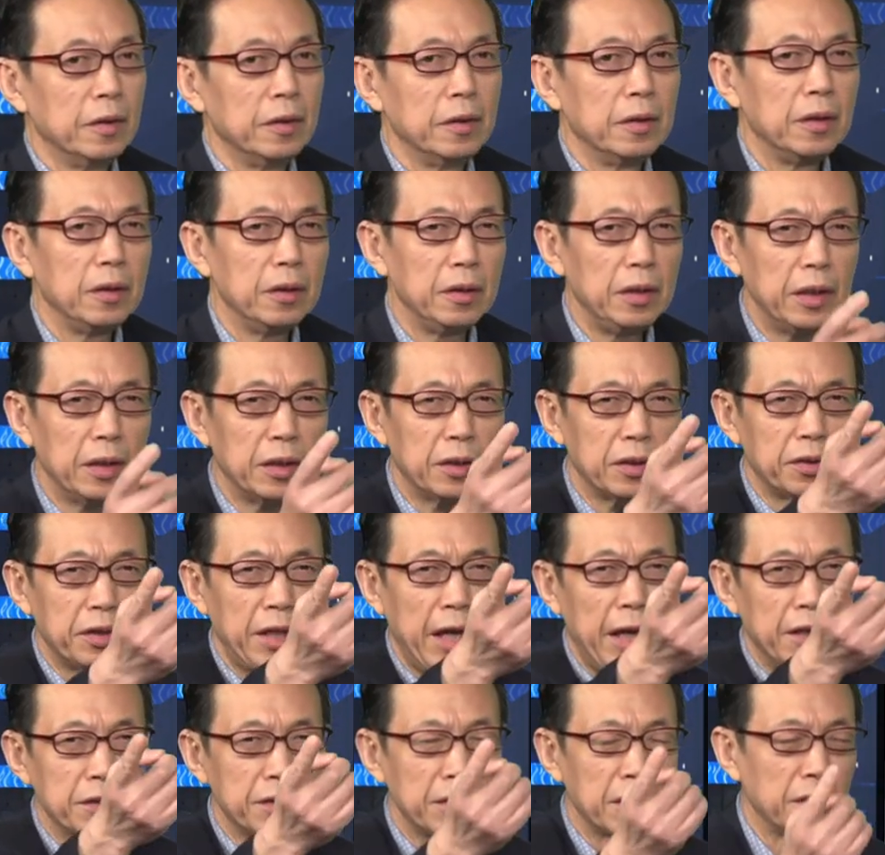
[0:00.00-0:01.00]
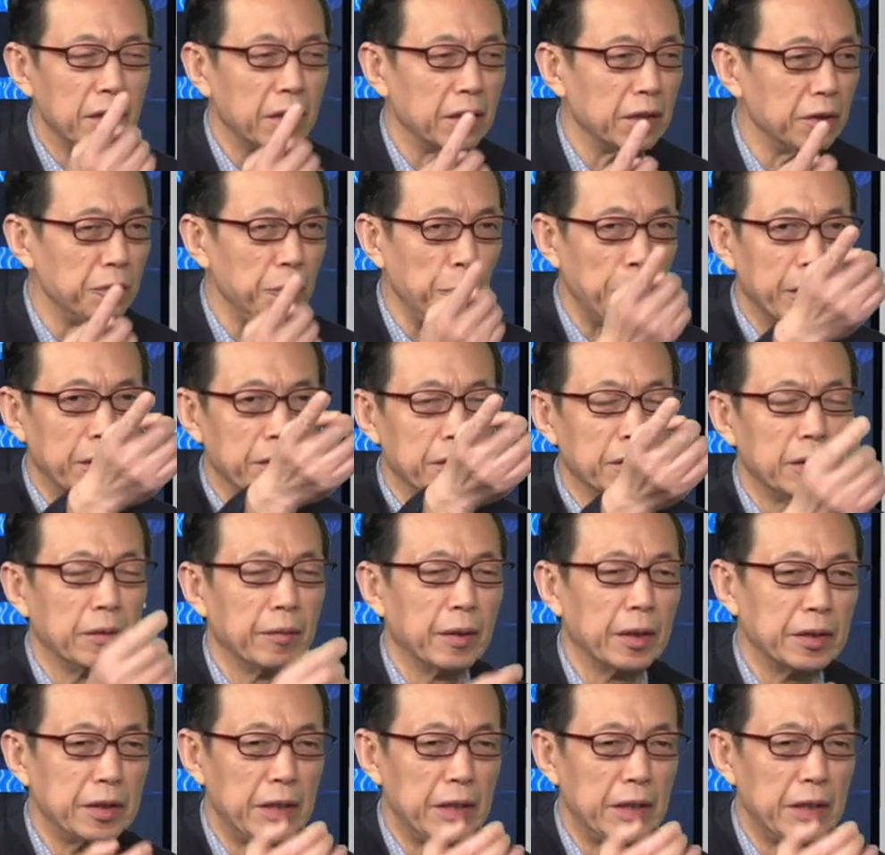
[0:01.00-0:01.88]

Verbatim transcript: 那那个看着很远，对吧？